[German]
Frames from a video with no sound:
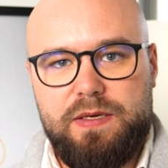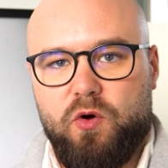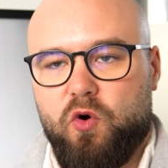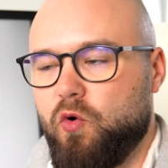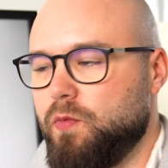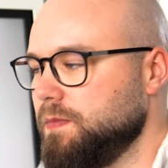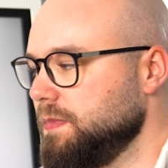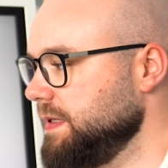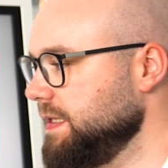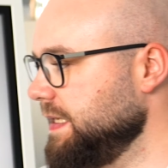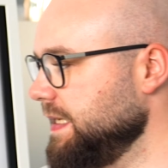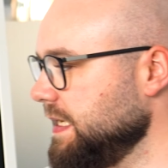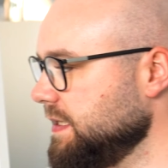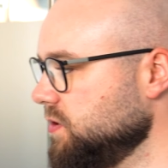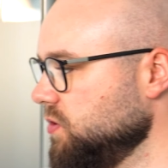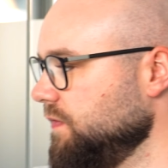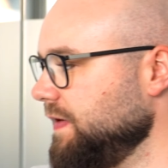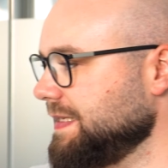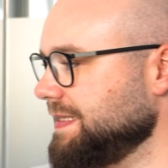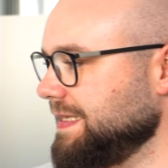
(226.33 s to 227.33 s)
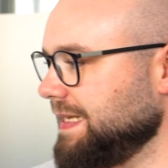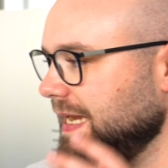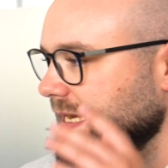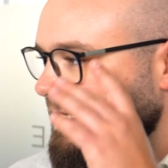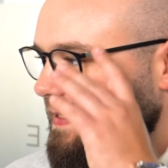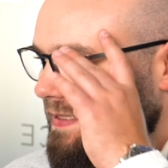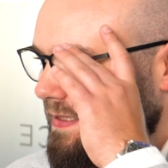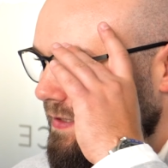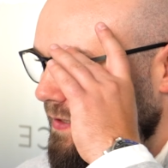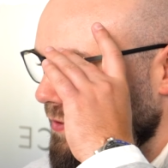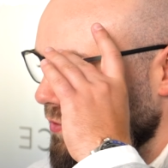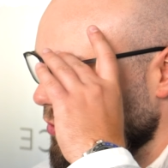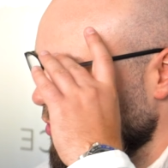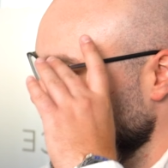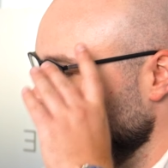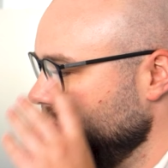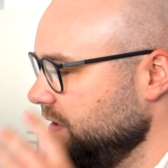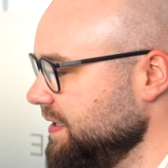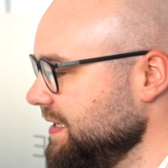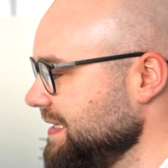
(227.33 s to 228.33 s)
um dir sowas leisten zu
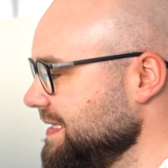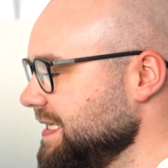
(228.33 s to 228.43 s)
können.